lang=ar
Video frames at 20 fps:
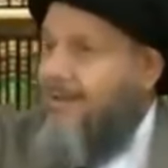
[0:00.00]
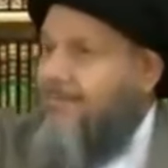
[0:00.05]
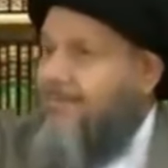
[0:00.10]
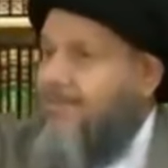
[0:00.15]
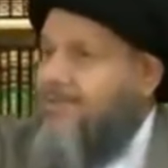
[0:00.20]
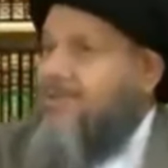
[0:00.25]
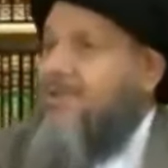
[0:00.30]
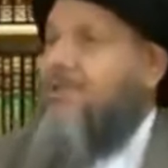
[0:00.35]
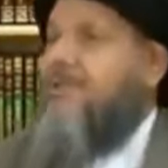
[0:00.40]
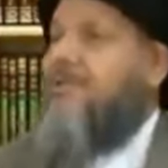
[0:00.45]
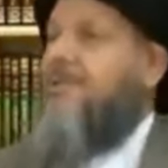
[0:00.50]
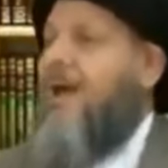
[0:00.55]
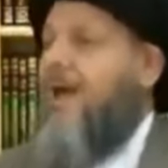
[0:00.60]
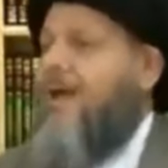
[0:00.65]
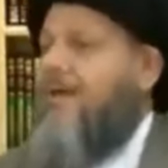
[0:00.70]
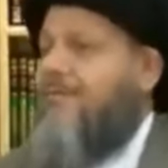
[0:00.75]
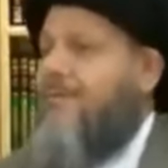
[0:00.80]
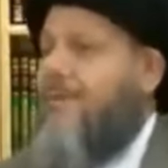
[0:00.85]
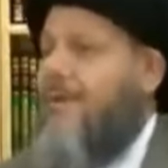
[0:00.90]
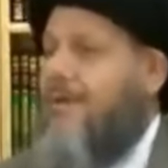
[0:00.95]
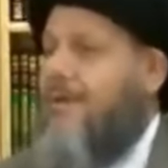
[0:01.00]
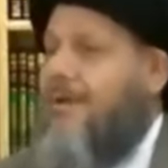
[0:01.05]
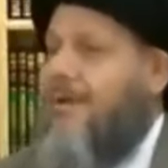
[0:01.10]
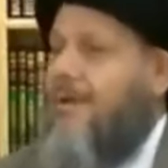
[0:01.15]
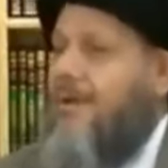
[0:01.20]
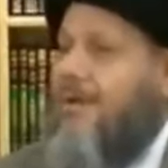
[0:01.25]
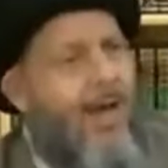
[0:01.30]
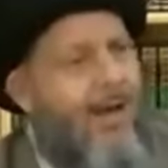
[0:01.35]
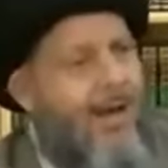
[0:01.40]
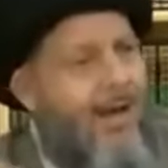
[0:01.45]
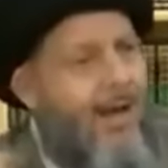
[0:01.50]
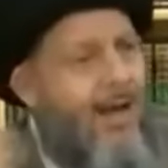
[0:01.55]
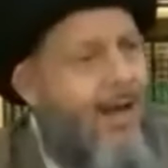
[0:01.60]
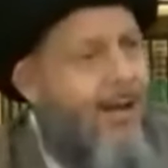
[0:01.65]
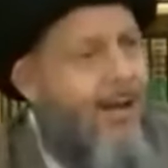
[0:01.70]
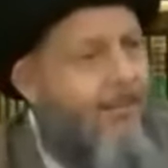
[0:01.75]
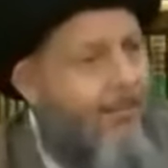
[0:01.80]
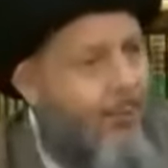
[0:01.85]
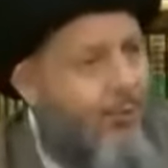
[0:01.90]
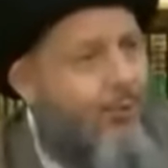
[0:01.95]
مصير الطائفة أنا
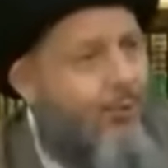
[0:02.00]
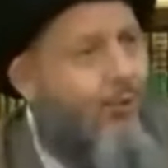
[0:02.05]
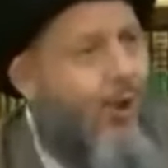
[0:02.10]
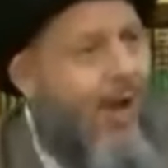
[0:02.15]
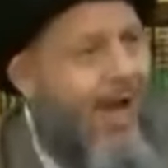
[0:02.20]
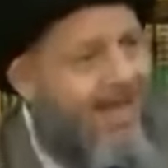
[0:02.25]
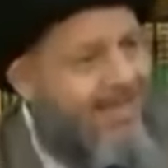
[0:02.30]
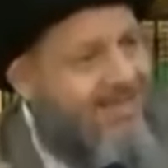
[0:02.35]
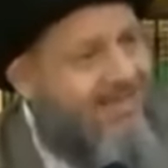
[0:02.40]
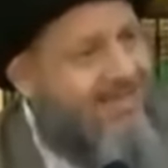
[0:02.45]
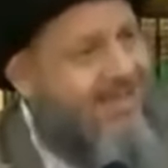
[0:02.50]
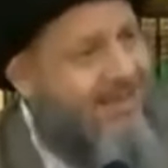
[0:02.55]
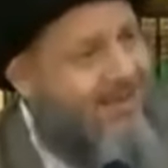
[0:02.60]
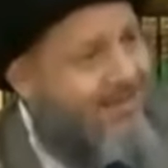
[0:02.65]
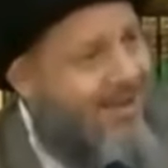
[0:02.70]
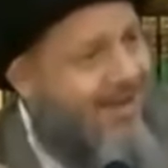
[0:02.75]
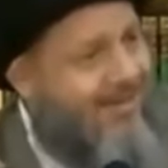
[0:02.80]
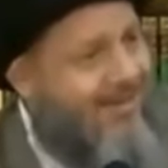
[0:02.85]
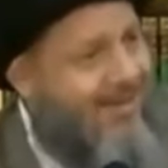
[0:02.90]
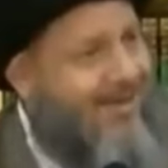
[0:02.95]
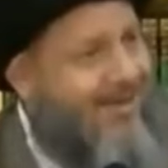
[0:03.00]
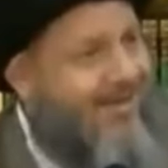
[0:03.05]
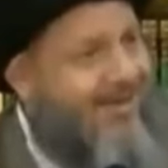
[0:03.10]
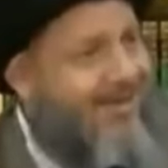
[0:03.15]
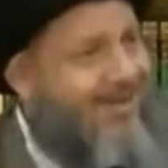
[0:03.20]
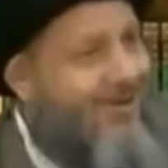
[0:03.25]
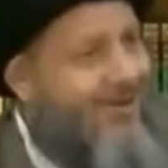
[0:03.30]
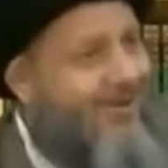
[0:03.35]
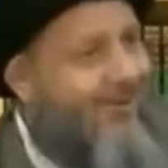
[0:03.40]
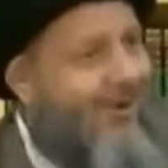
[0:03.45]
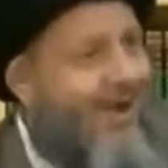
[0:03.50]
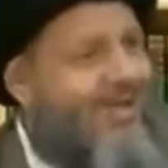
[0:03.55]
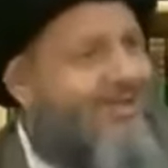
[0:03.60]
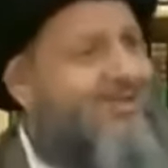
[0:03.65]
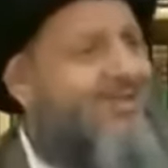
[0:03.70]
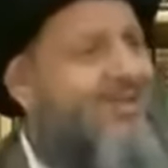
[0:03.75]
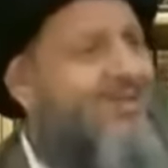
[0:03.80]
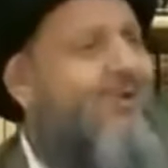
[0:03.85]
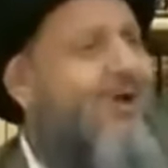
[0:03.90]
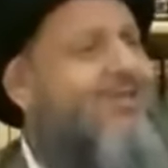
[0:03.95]
لابد أحصن ماذا
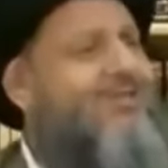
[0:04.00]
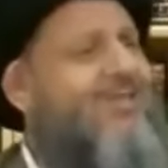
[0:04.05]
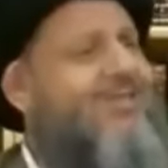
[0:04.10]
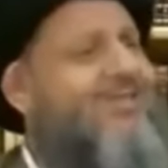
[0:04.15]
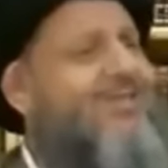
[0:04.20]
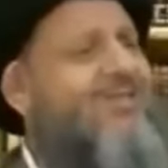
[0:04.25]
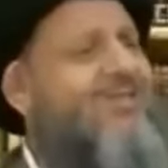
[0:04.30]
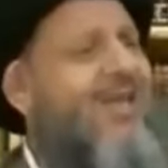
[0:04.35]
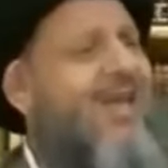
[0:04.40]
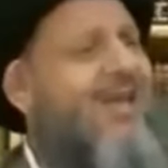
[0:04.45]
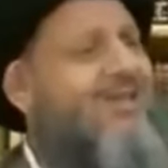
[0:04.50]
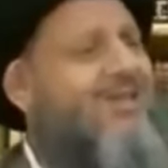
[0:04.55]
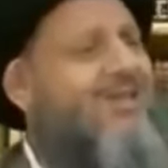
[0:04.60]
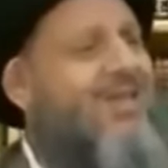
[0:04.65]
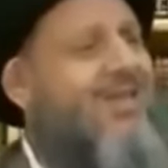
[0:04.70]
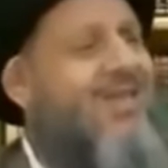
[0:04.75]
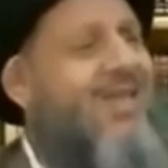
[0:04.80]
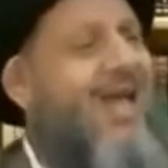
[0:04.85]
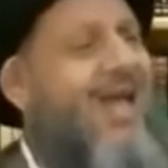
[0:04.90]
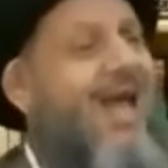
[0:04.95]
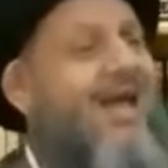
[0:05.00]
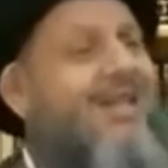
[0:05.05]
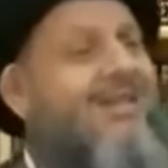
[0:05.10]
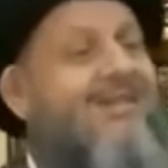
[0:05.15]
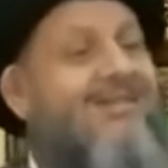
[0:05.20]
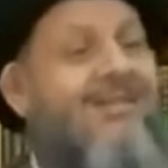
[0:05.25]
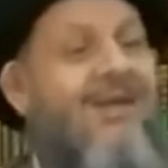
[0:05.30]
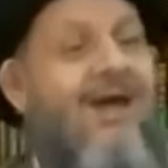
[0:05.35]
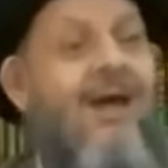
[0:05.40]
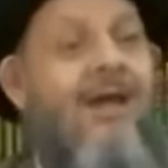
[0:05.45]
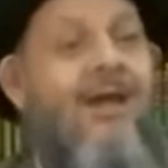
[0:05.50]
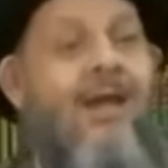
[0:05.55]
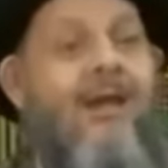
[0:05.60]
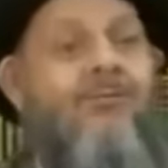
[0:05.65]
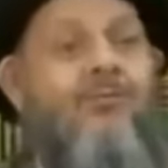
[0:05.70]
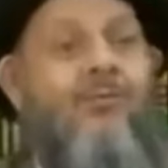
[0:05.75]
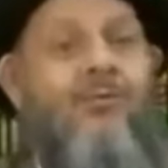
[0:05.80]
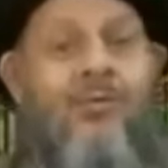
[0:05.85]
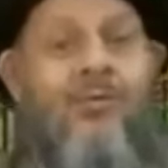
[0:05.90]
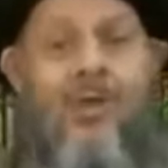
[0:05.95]
أحصن مؤسستي الدينية حتى لا
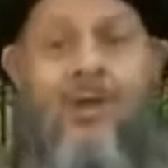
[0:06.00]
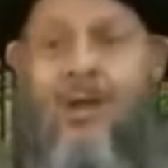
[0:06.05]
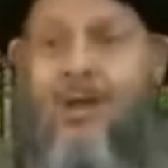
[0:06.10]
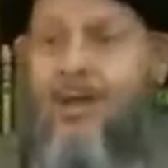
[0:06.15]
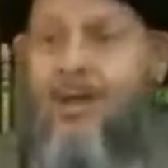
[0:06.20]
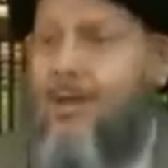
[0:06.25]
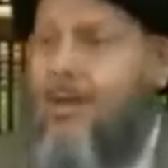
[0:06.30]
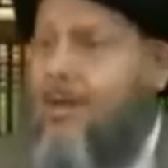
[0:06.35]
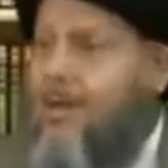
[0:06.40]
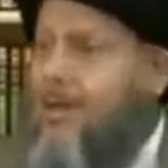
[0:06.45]
تخترق